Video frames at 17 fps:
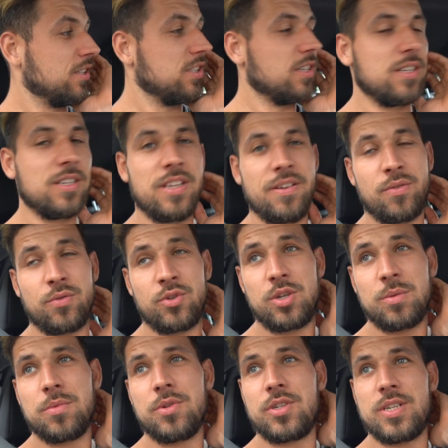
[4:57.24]
że nie
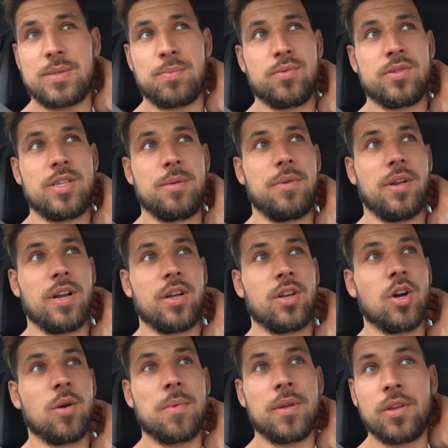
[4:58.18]
wrócimy dzisiaj z pustymi
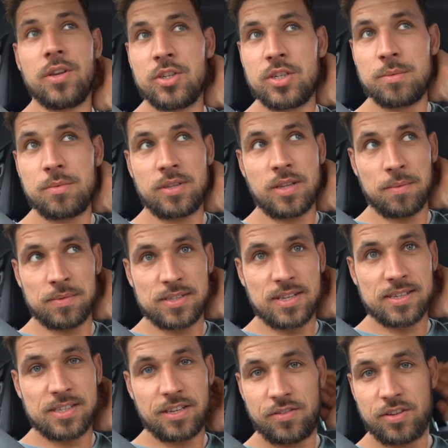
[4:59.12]
rękoma. No jedziemy tam z
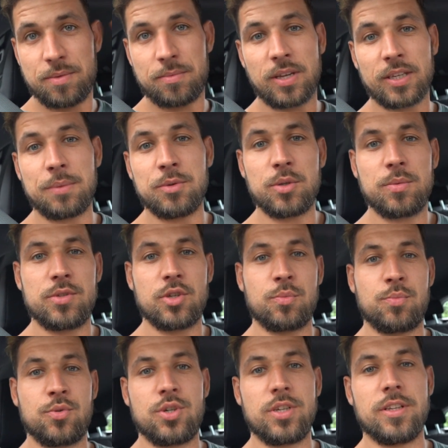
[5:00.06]
nastawieniem takim, żeby coś
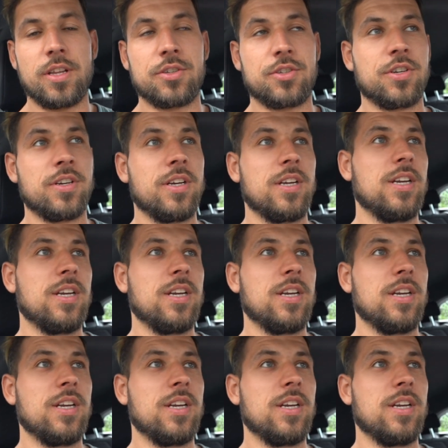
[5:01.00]
przygnać.